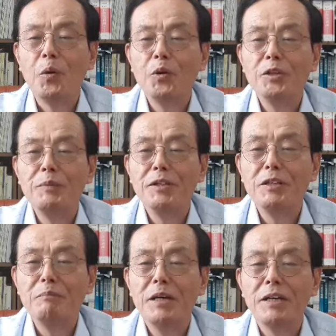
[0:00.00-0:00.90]
50여
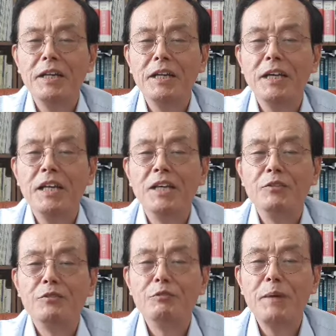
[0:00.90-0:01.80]
년 만에
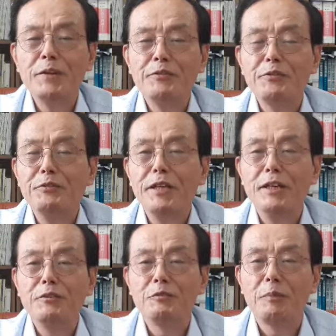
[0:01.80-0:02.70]
두 배
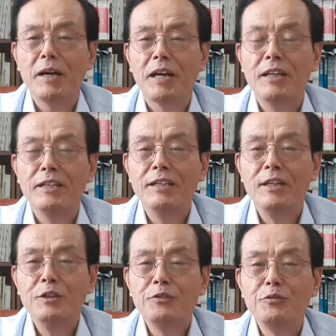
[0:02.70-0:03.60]
수준에 육박한
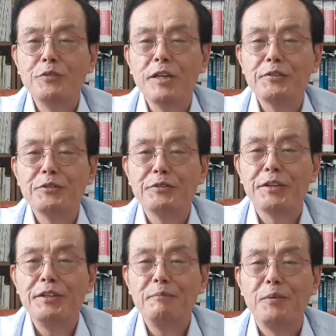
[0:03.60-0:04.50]
증가
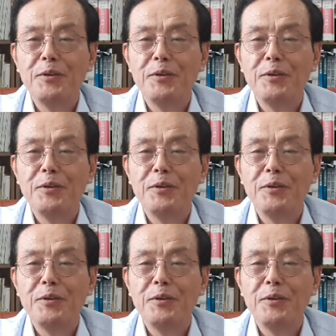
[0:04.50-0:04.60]
추세를